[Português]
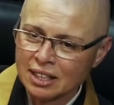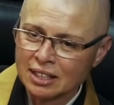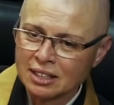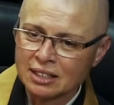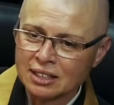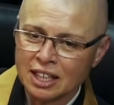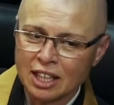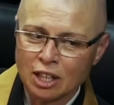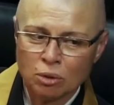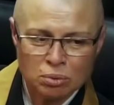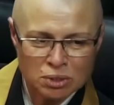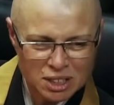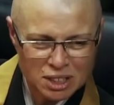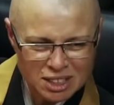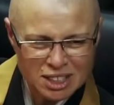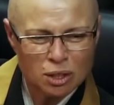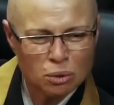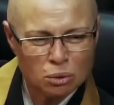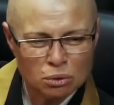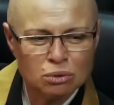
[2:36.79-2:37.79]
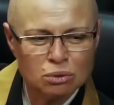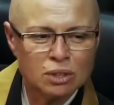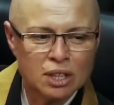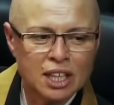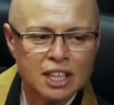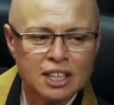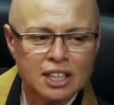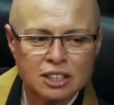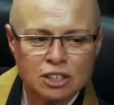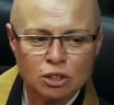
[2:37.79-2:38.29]
Né? Não precisa ser com
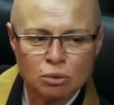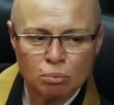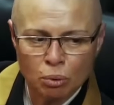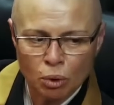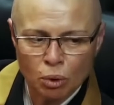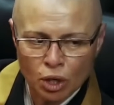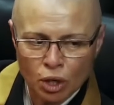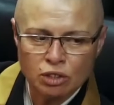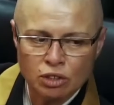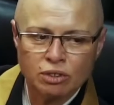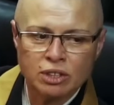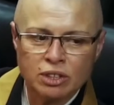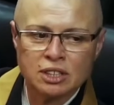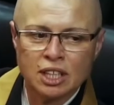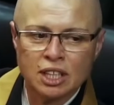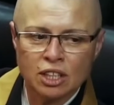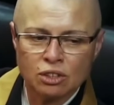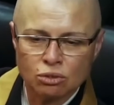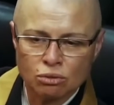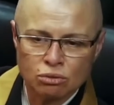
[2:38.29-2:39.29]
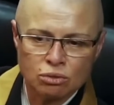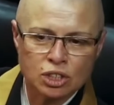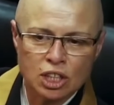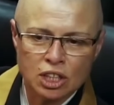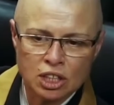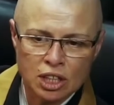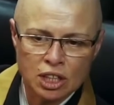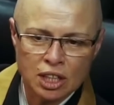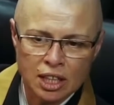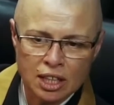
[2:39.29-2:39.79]
dureza. Tu pode fazer isso com
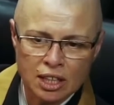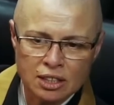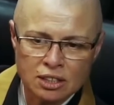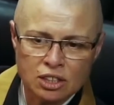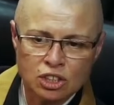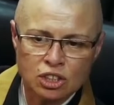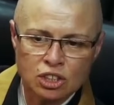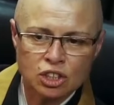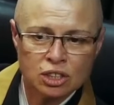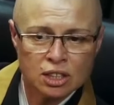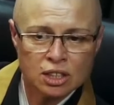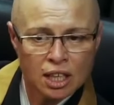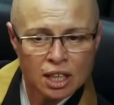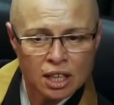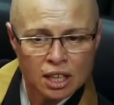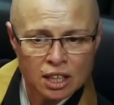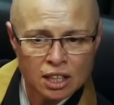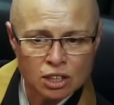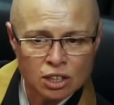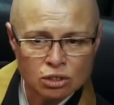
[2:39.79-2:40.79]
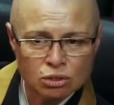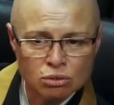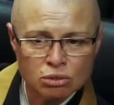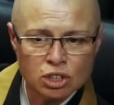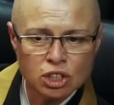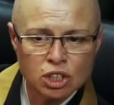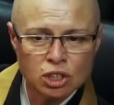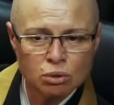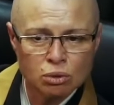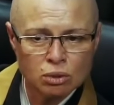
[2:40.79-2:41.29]
gentileza, de treinando e
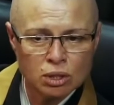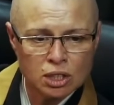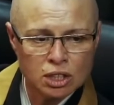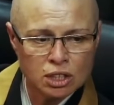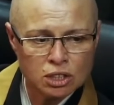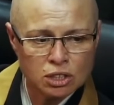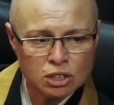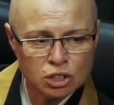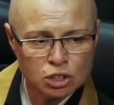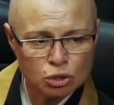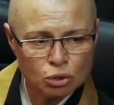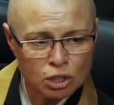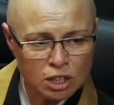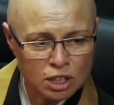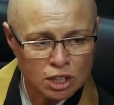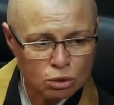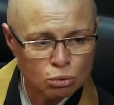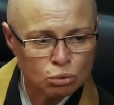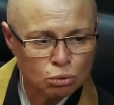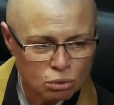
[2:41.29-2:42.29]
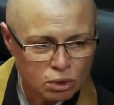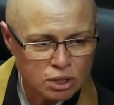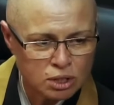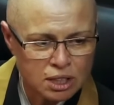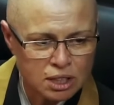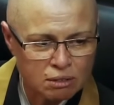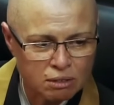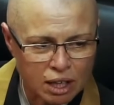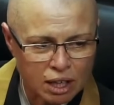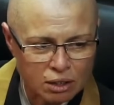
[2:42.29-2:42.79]
de tu ir te tornando um com esse
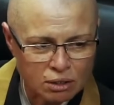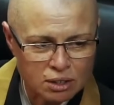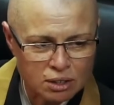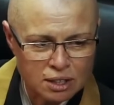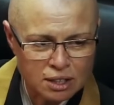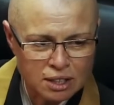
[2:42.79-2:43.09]
cavalo.